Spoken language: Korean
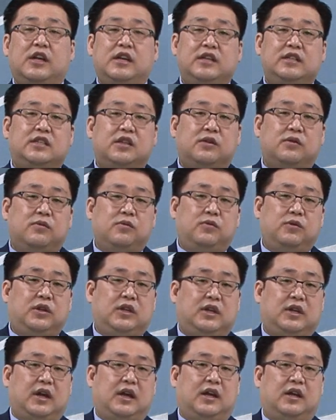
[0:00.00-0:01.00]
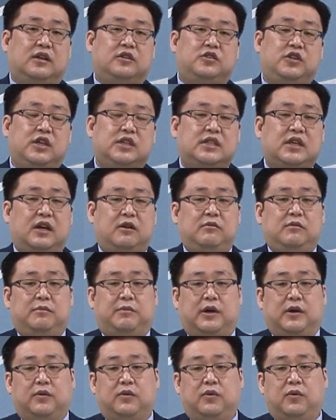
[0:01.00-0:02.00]
이제 우리가 죄사함을
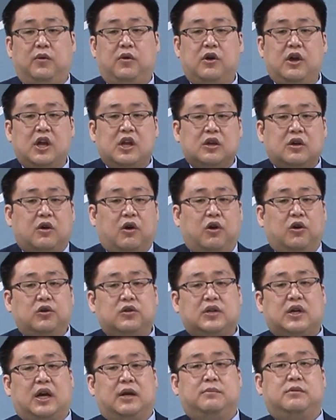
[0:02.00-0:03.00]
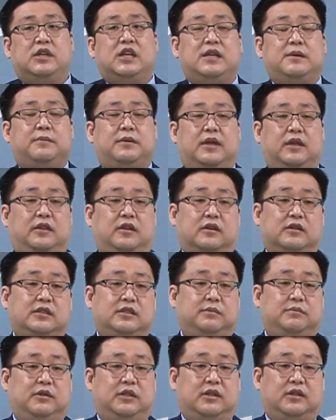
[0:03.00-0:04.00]
받고 거룩함을 입게
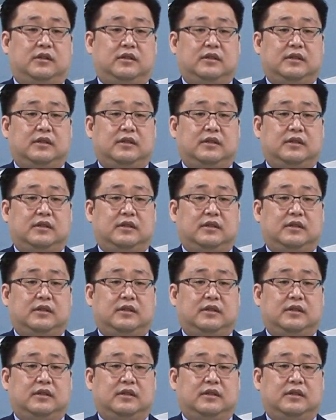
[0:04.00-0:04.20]
되었습니다.